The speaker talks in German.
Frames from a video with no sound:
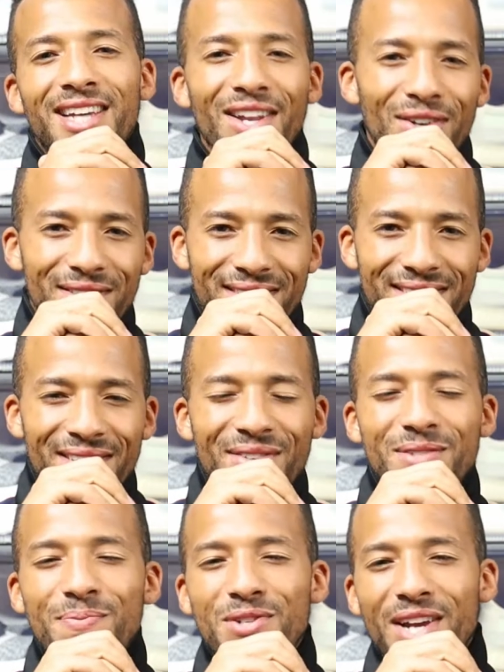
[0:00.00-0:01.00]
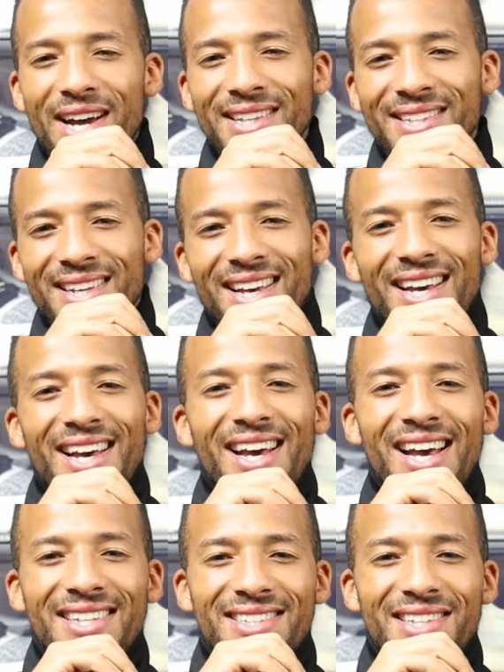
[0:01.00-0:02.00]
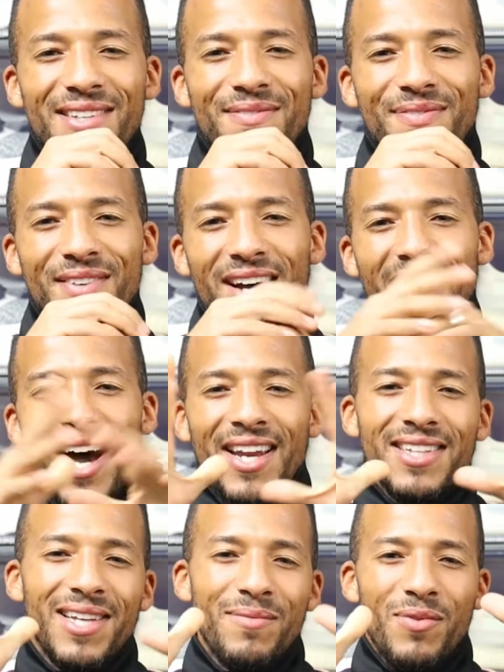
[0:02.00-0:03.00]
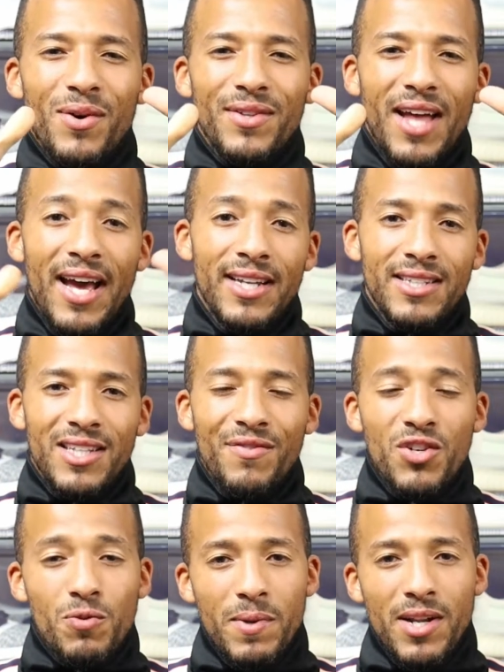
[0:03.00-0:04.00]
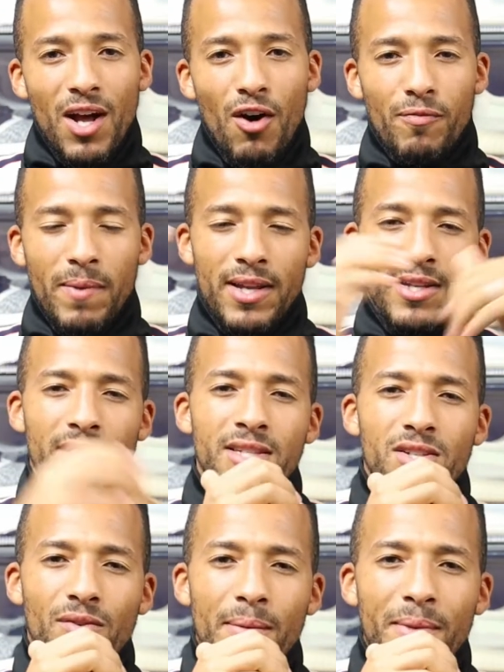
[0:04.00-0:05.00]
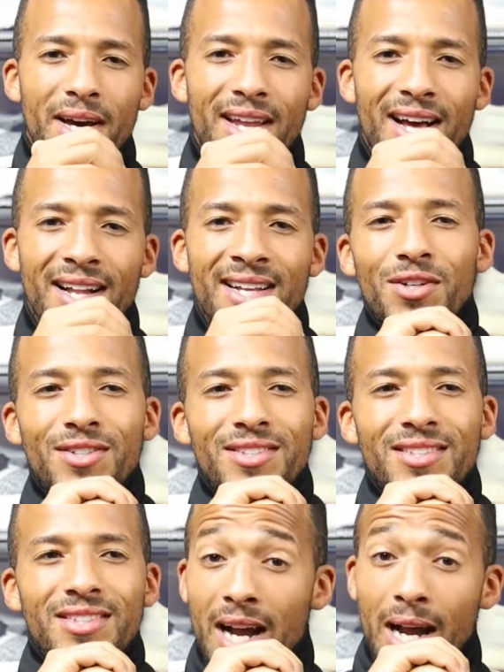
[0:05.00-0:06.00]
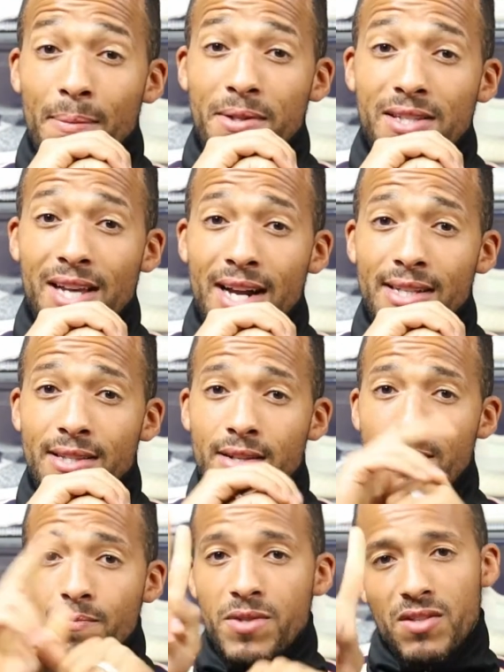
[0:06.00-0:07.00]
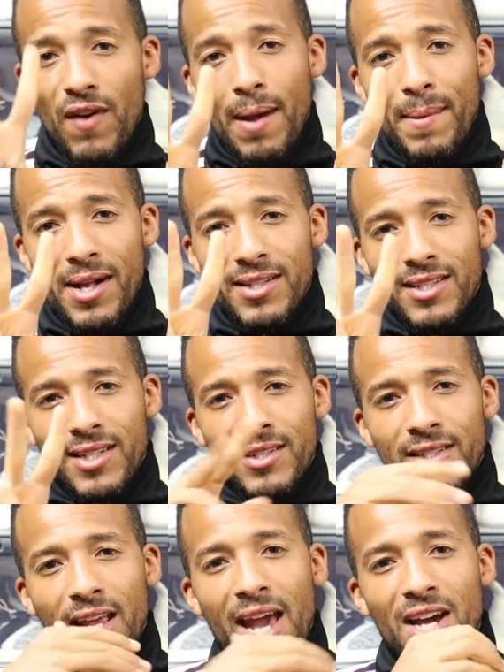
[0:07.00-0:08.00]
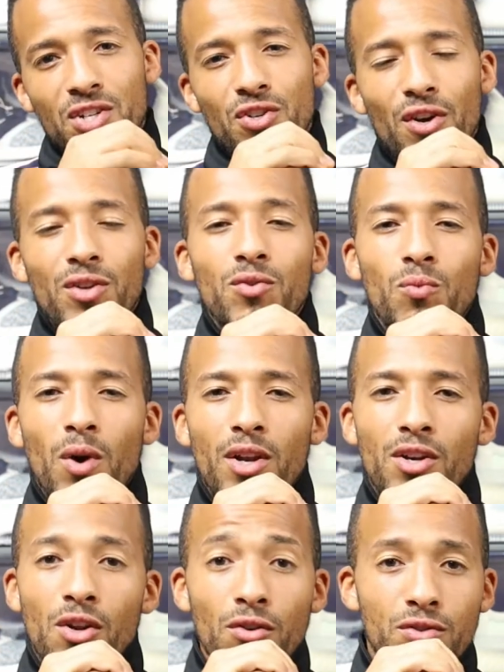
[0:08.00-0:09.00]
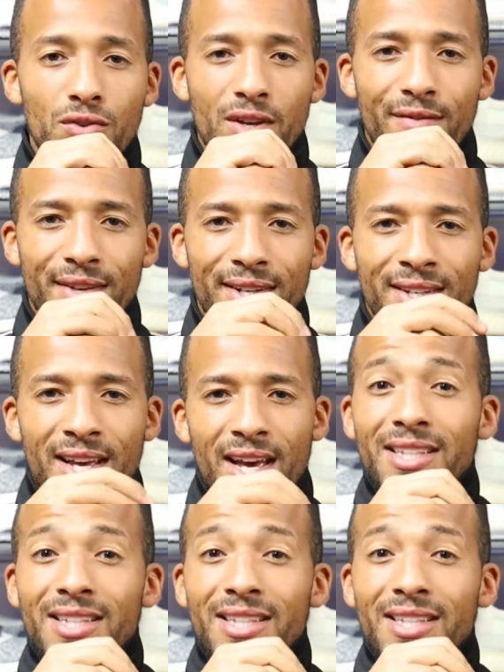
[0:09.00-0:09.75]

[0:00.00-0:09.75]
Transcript: Ja, Leute, ihr wisst Bescheid. Es lief anderthalb Wochen ein Gewinnspiel auf meinem Instagram-Kanal und da gab es halt zweimal den Air Jordan One Low zu gewinnen.